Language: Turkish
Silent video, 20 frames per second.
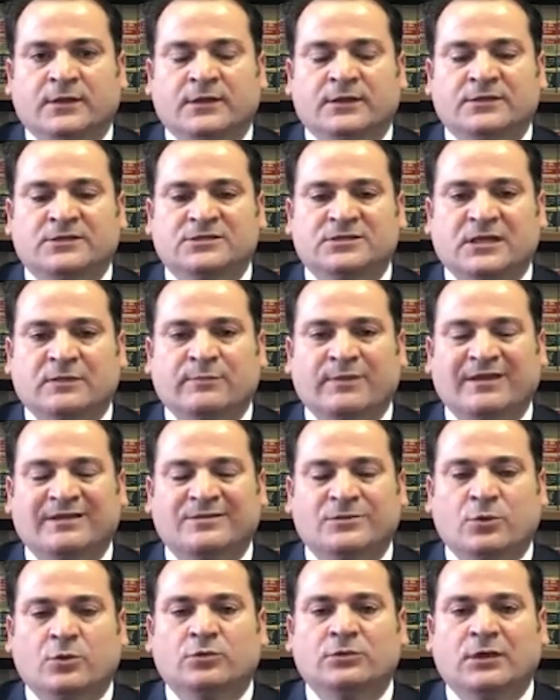
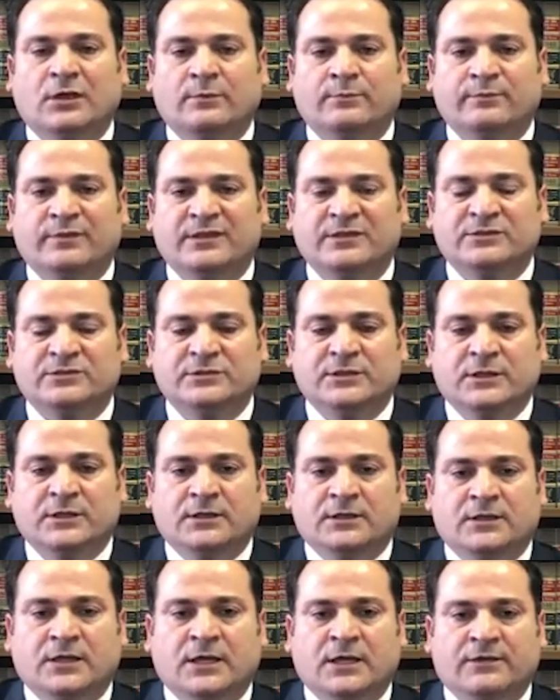işlemekte olan bir
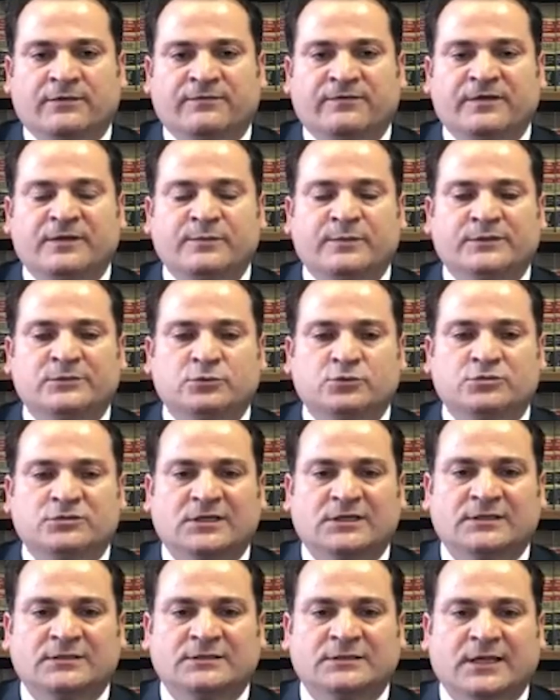e, firmanın
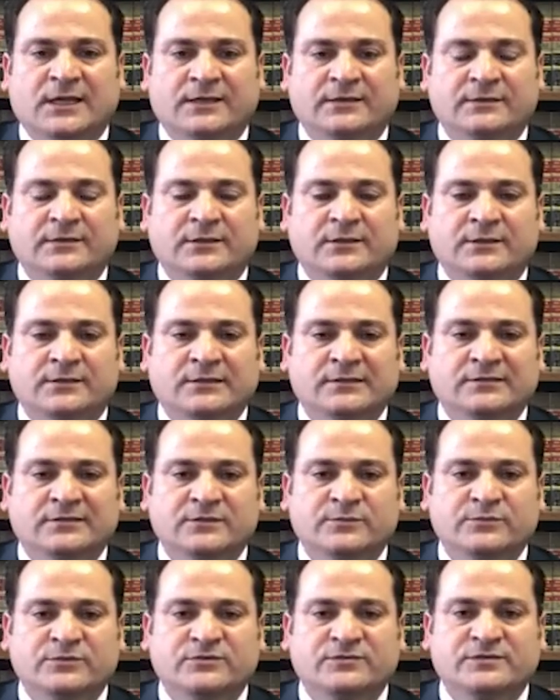üzerinden
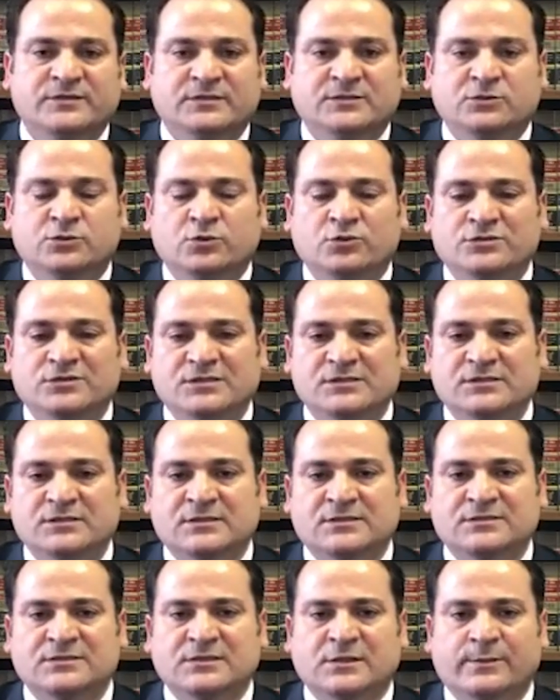yatırımcı vizesi dosyasını
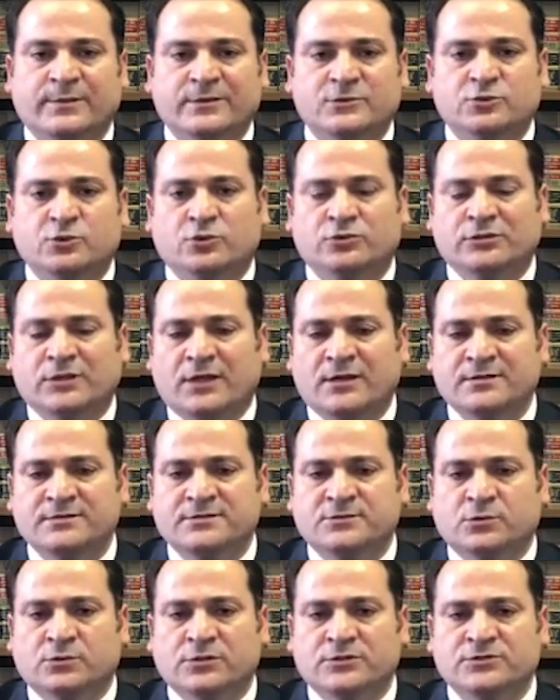hazırlamak çok daha
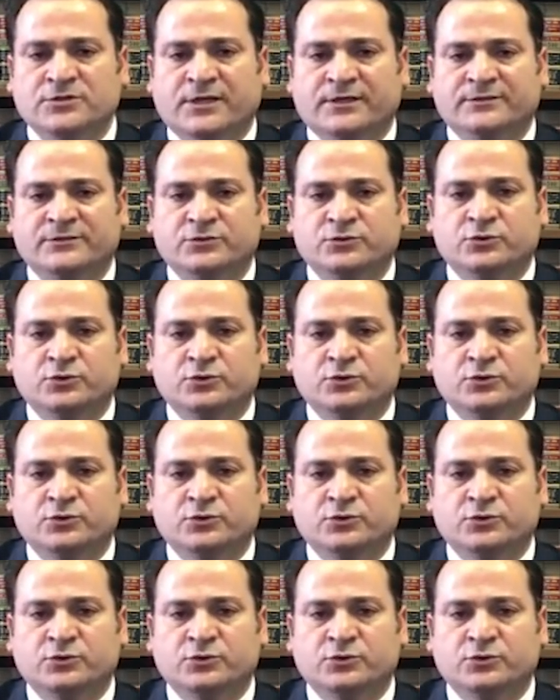hızlı olacaktır.